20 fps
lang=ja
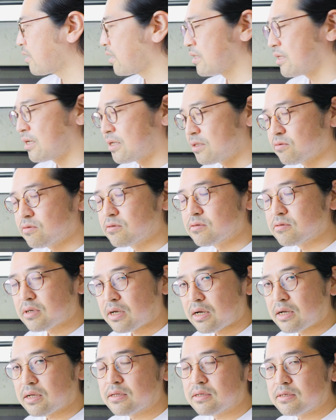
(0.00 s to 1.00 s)
がないという
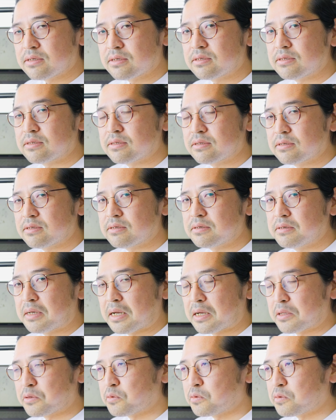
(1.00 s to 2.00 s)
か
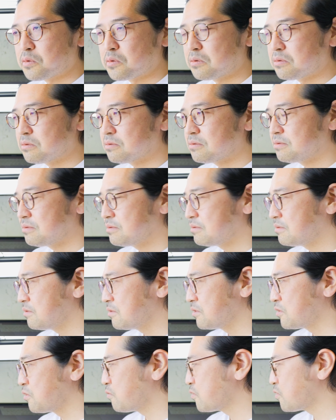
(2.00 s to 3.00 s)
あのそ